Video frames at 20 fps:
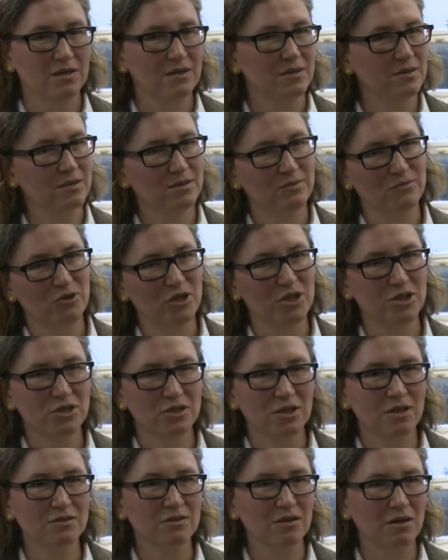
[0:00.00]
ähm, weil ich
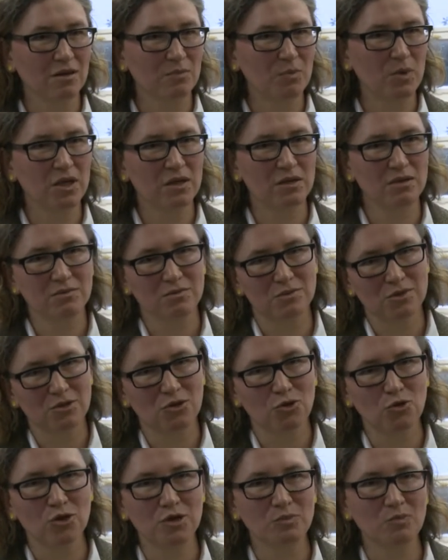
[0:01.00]
dachte, ach naja,
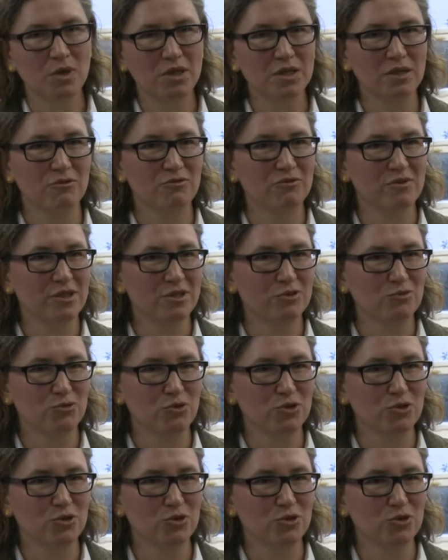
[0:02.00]
dann hört man ja vielleicht,